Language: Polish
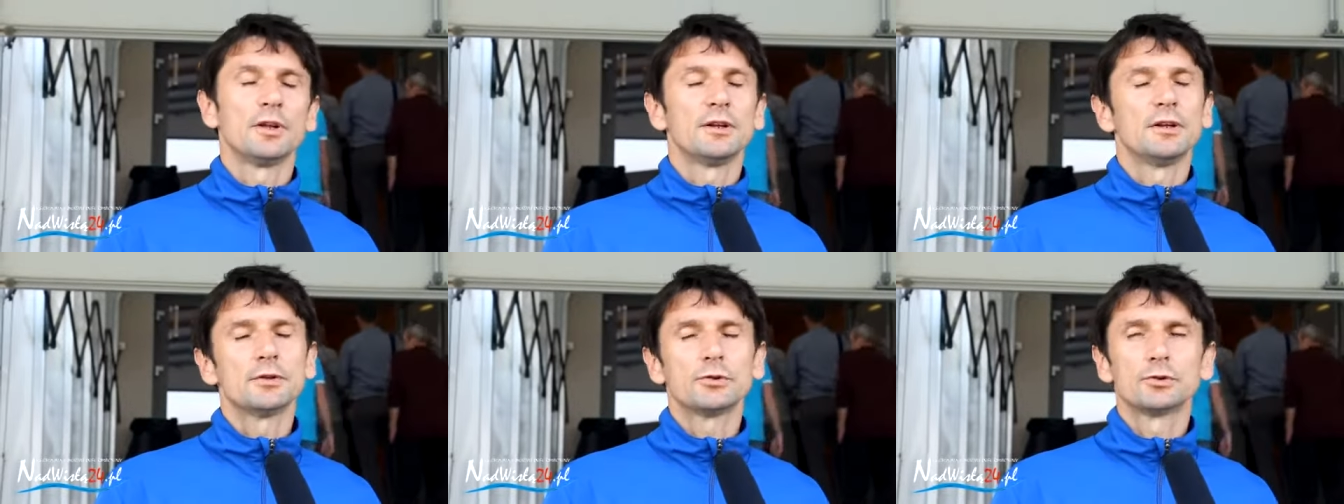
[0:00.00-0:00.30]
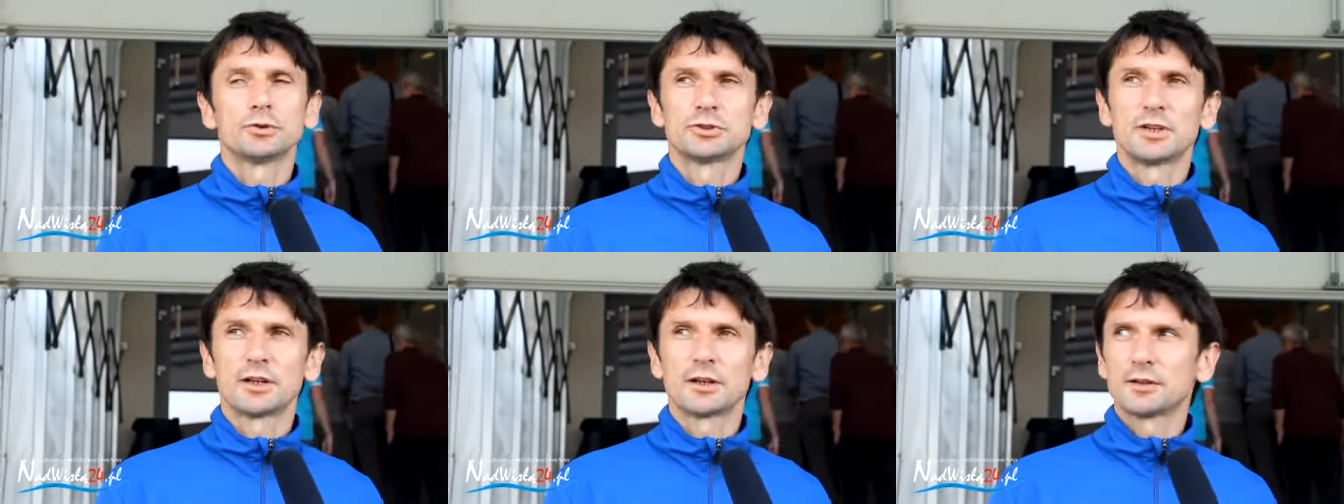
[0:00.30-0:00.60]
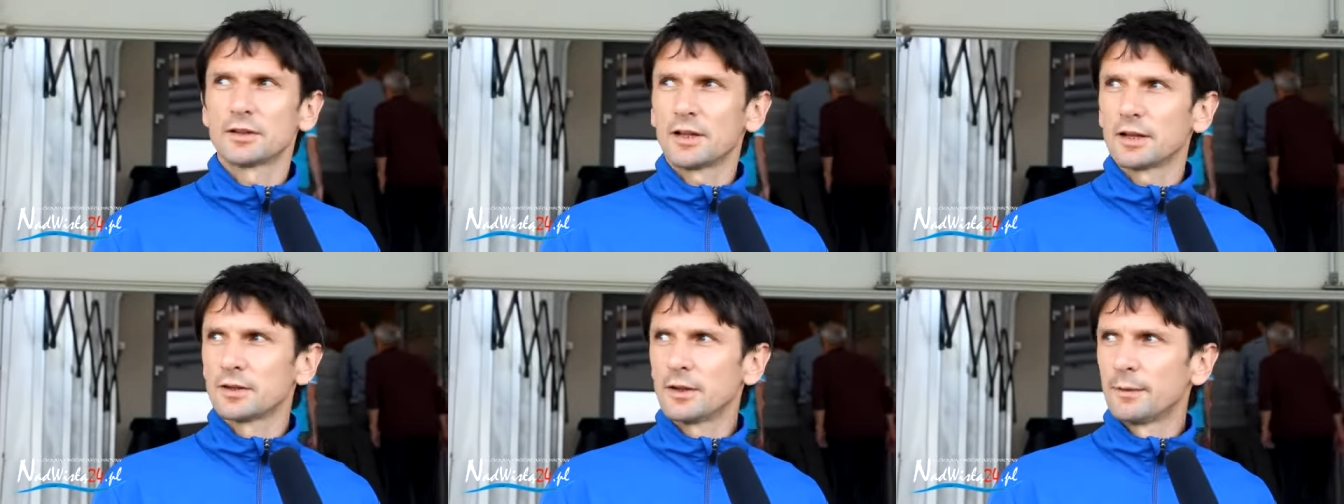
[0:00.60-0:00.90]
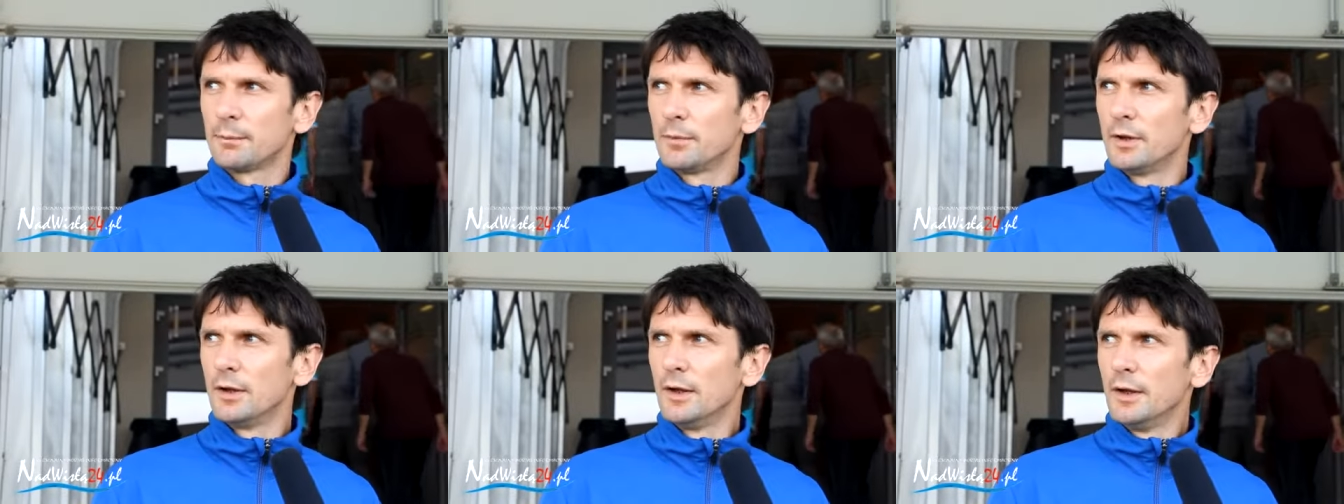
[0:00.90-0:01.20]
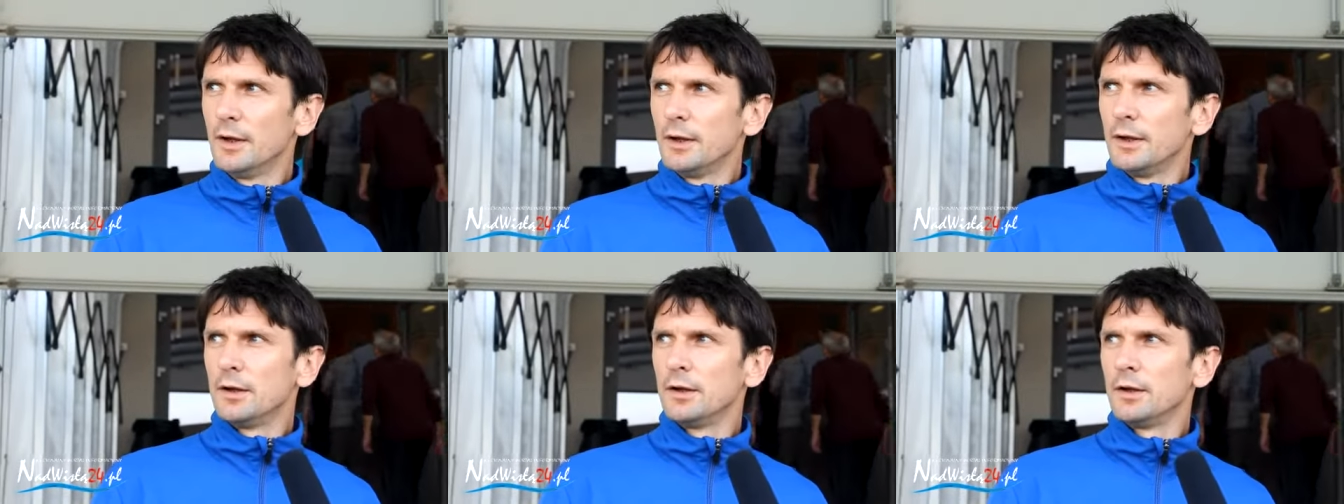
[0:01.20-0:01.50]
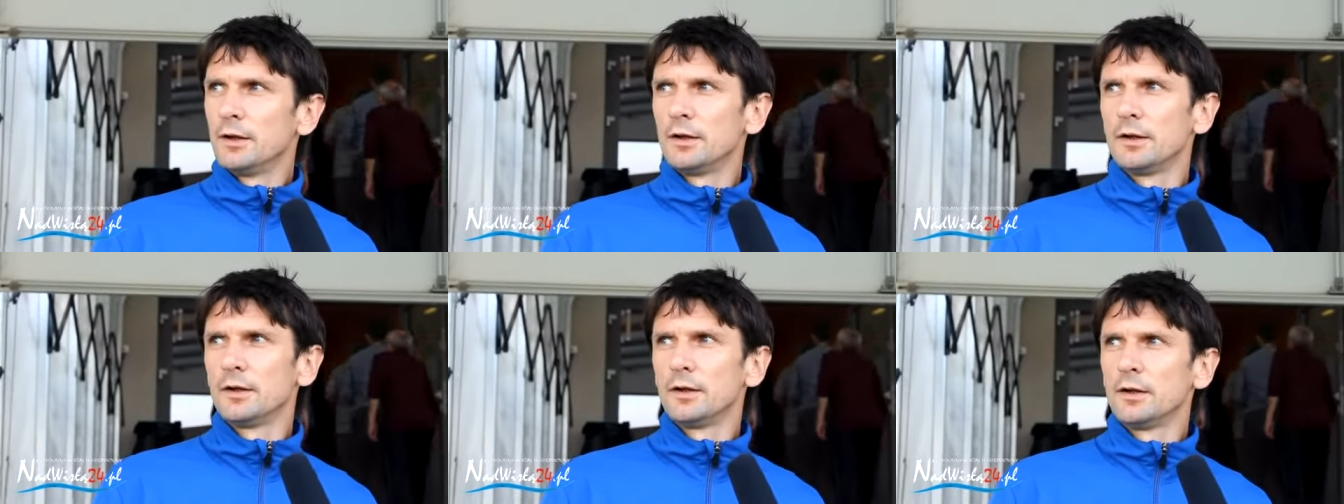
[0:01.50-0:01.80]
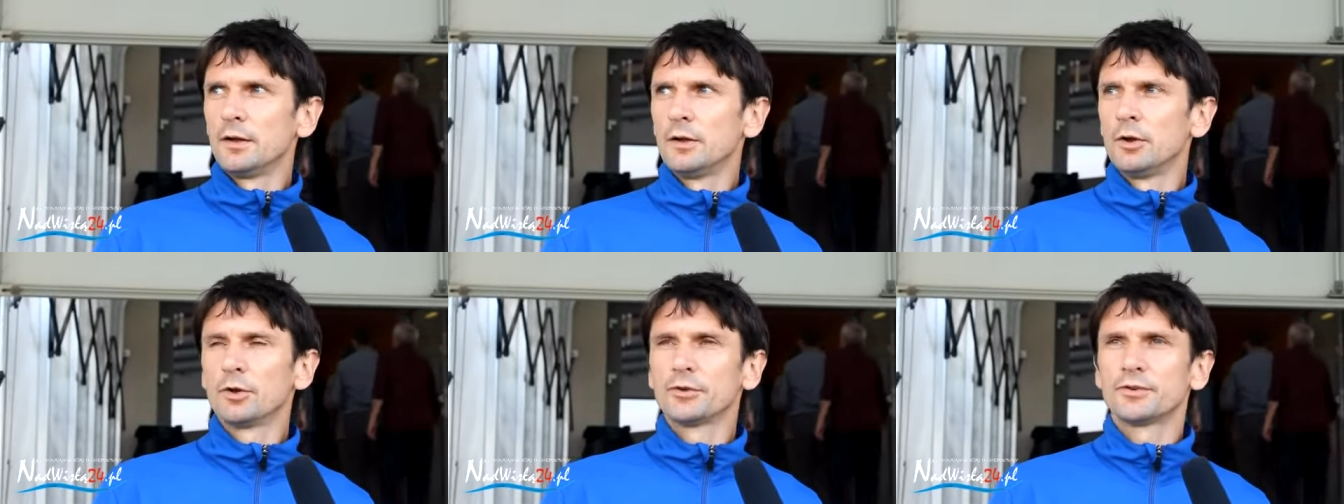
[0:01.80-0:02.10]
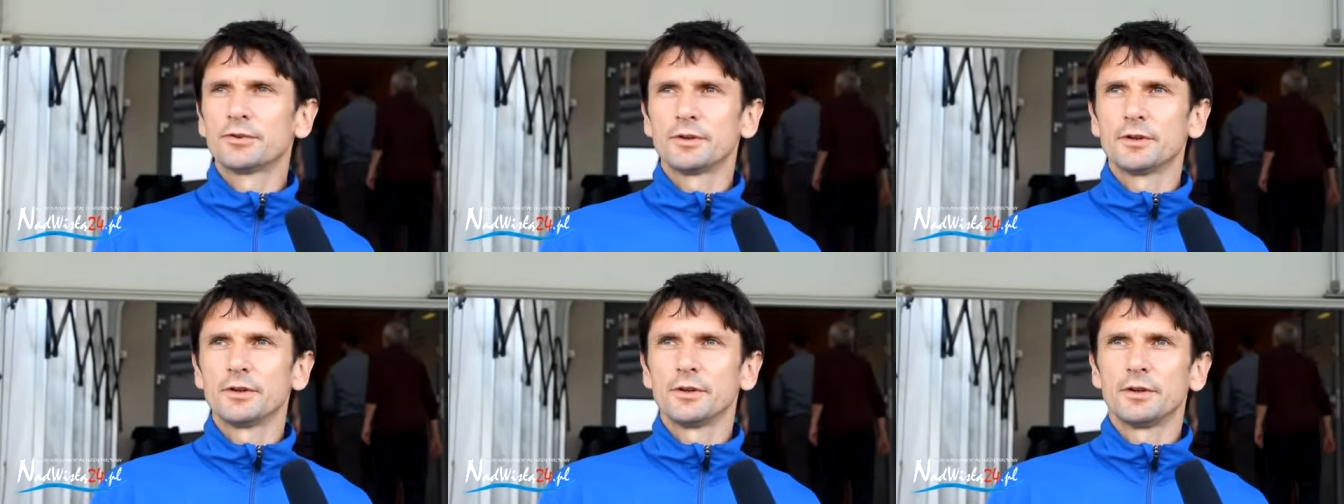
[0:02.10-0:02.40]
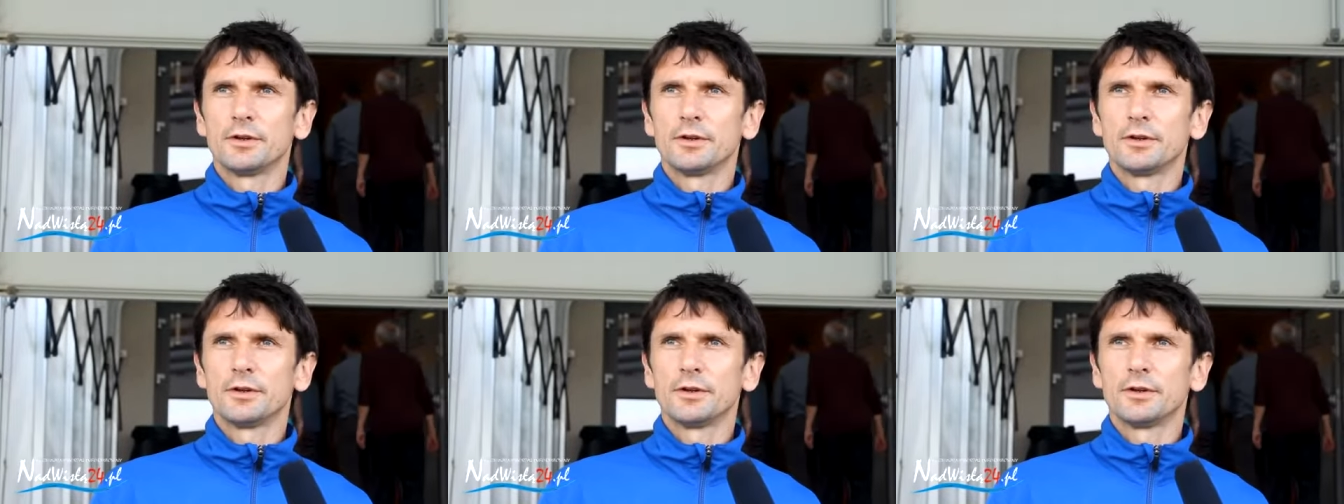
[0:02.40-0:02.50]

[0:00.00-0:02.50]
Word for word: no ale cóż, tak, tak nam e, los